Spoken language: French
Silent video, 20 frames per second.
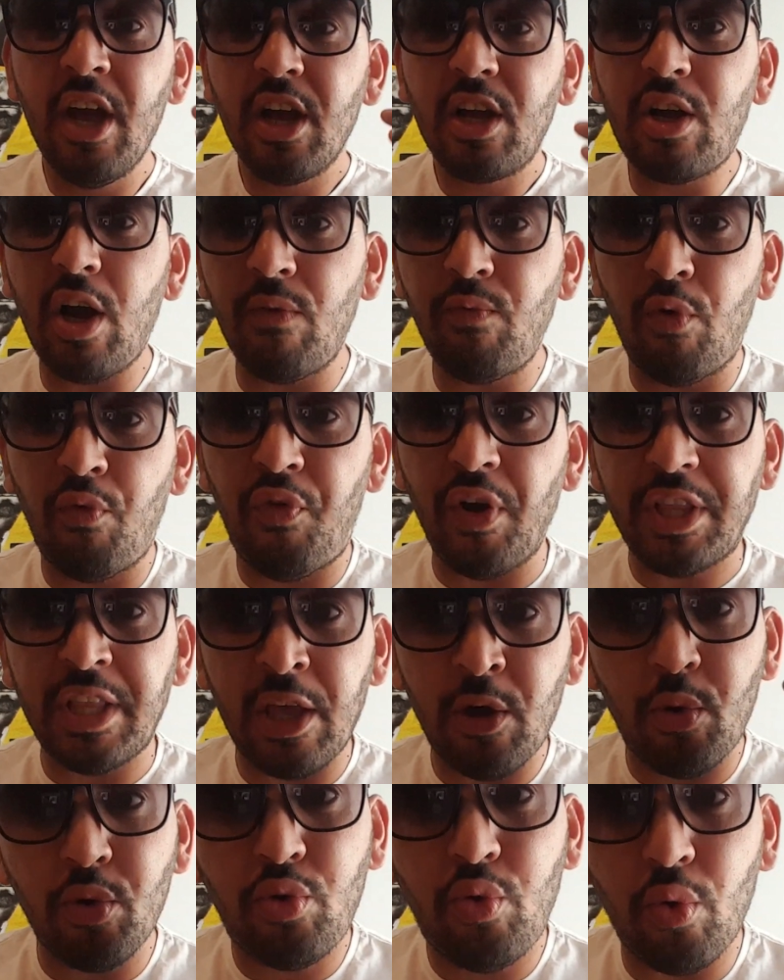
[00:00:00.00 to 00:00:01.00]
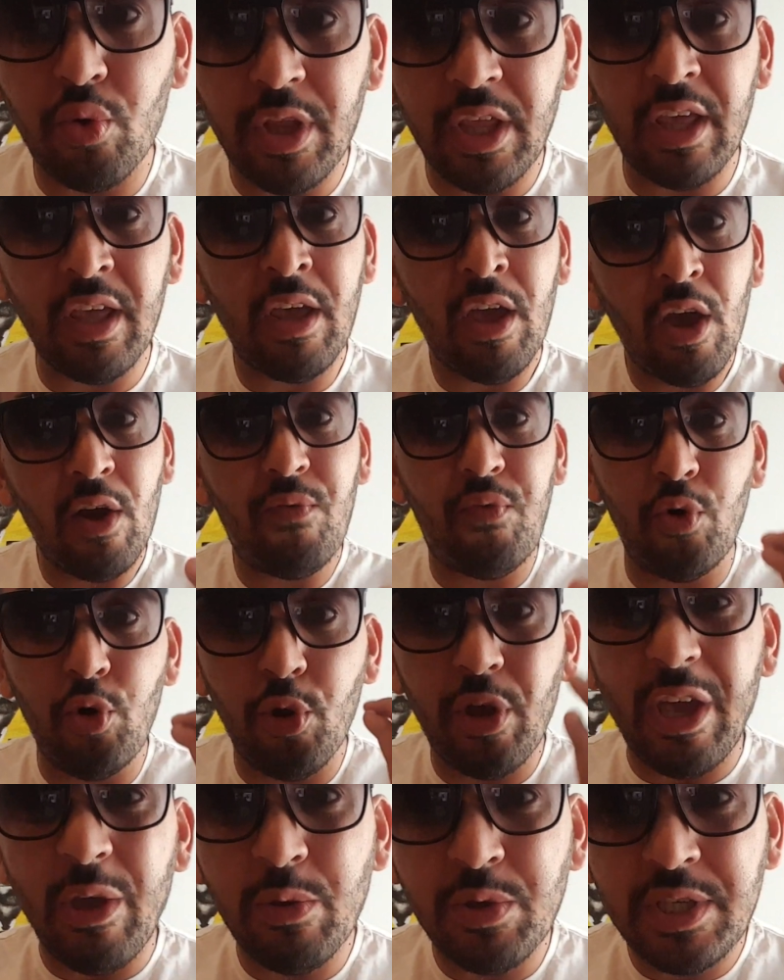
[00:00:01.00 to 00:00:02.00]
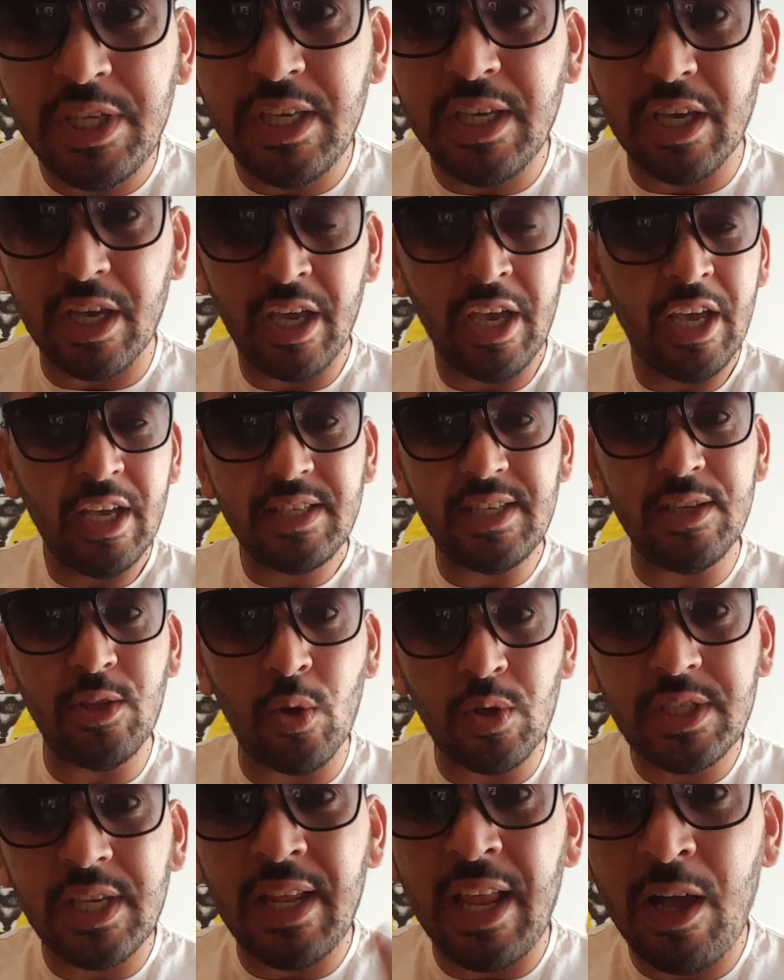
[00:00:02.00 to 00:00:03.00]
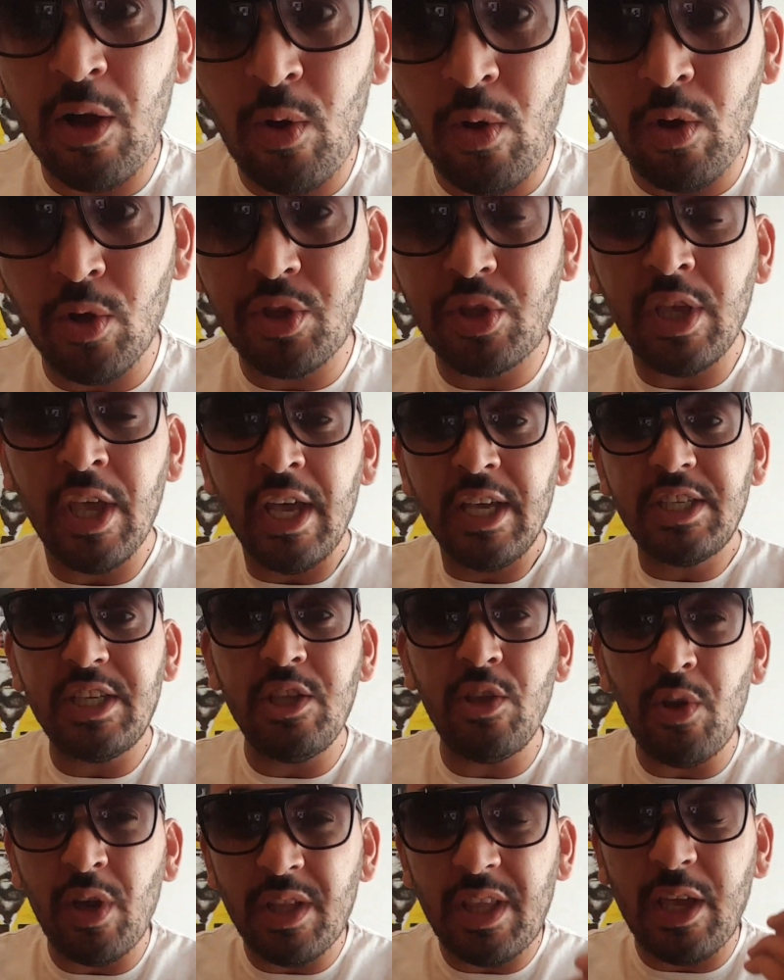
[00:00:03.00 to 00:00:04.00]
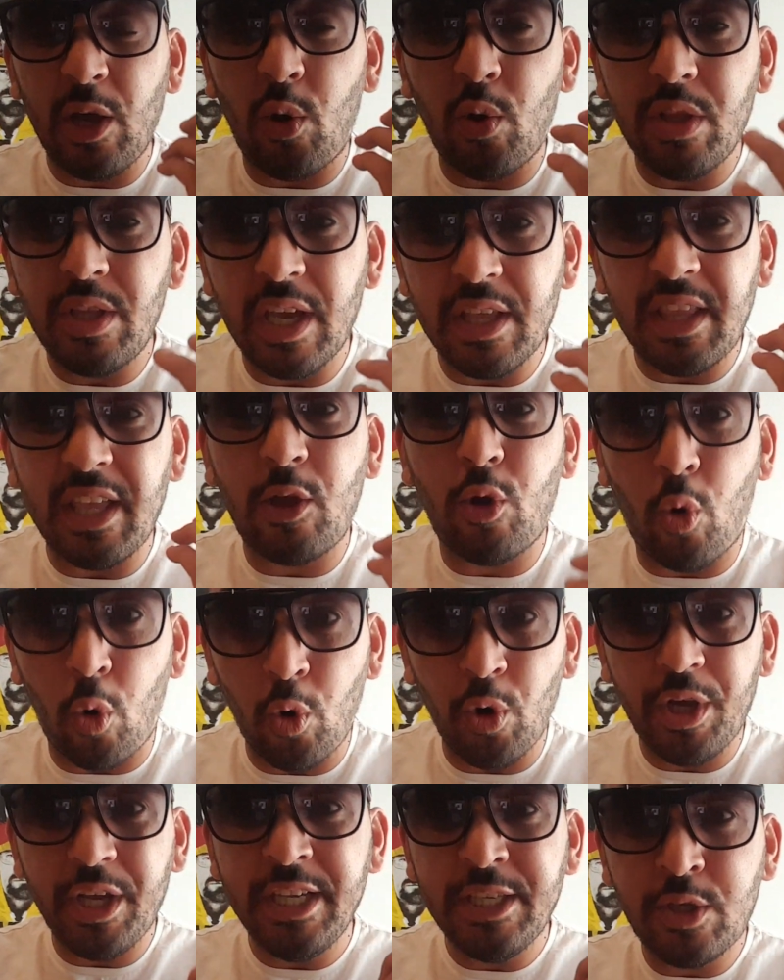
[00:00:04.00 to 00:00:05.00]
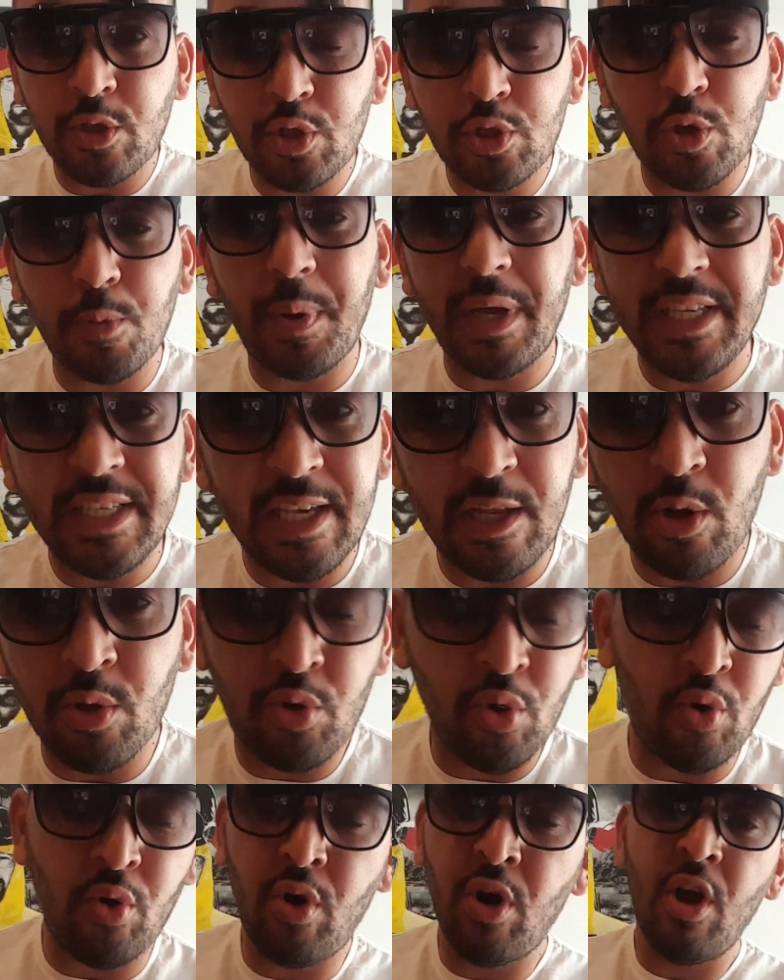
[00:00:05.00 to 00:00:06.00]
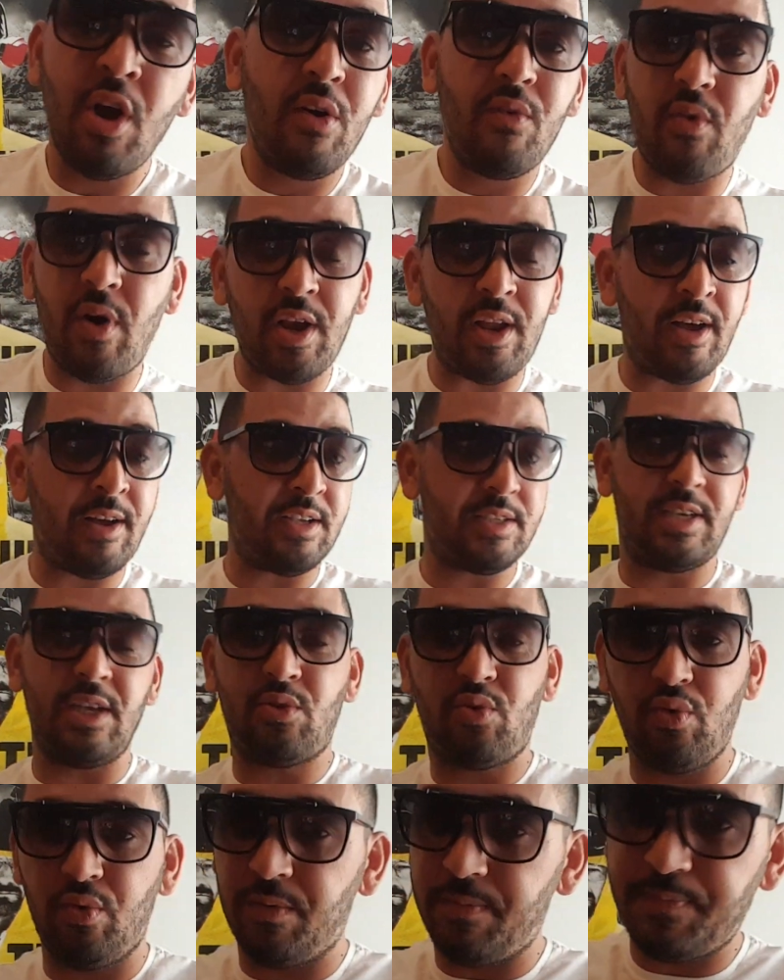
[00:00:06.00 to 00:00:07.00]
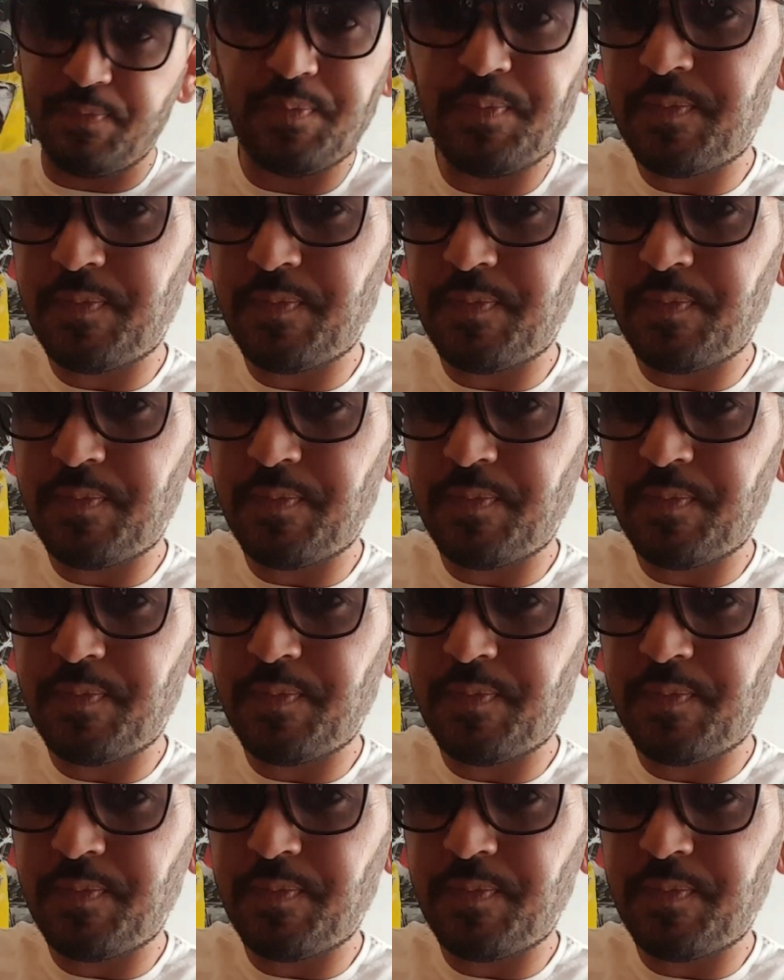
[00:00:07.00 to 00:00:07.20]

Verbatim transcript: Quand vous faites un retourné, faut le réussir. Sinon, c'est la honte. Sinon, il y, a des gros risques de se briser le dos. Voilà, c'est tout.